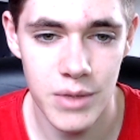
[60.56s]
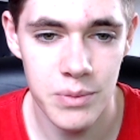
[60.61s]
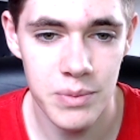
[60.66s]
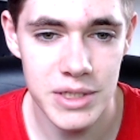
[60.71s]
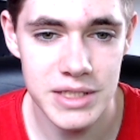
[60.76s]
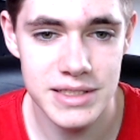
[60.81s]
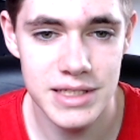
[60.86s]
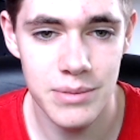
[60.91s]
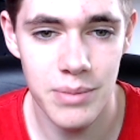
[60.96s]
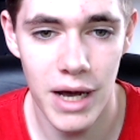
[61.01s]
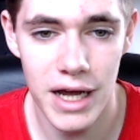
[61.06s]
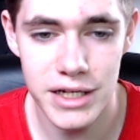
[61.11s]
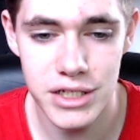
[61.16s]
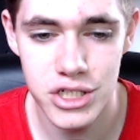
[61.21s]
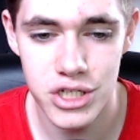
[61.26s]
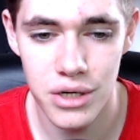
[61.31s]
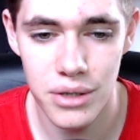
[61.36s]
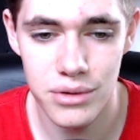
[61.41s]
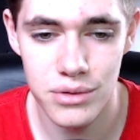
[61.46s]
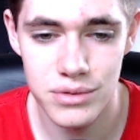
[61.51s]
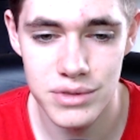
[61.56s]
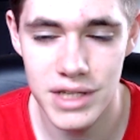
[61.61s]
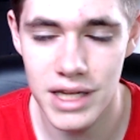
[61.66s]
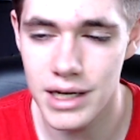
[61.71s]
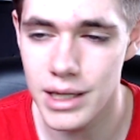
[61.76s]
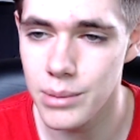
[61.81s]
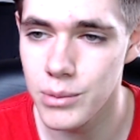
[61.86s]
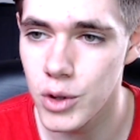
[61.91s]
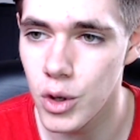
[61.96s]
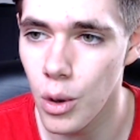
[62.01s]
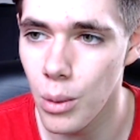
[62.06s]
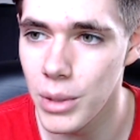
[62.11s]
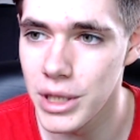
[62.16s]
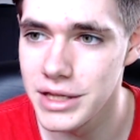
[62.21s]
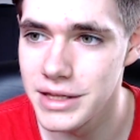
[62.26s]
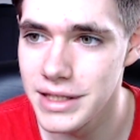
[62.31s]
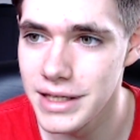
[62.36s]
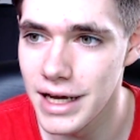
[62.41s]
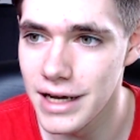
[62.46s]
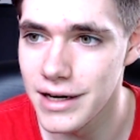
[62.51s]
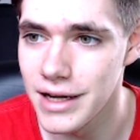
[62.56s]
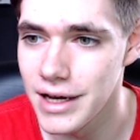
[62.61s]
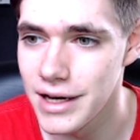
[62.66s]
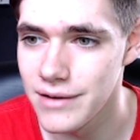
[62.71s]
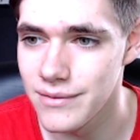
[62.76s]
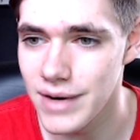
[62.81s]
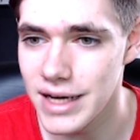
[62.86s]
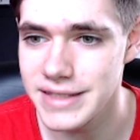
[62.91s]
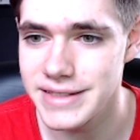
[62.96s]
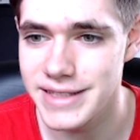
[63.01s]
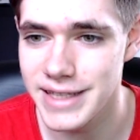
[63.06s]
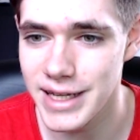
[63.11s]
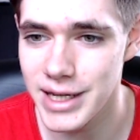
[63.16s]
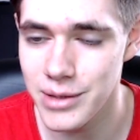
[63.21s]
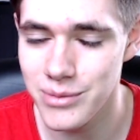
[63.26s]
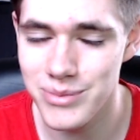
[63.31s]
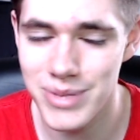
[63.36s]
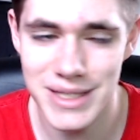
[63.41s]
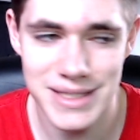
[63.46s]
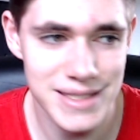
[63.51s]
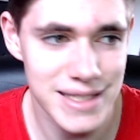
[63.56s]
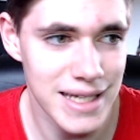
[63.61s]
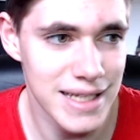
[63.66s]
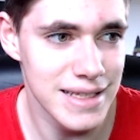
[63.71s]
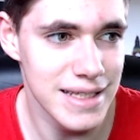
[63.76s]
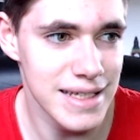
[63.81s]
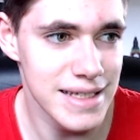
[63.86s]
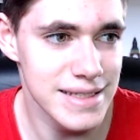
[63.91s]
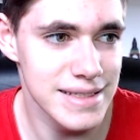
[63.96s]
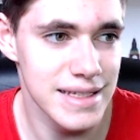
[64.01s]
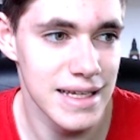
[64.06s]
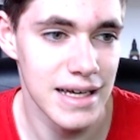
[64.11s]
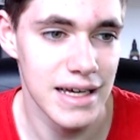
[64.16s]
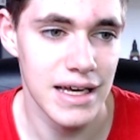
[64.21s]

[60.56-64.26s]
im Prinzip anschauen und dann eben kommentieren, was da eben passiert ist.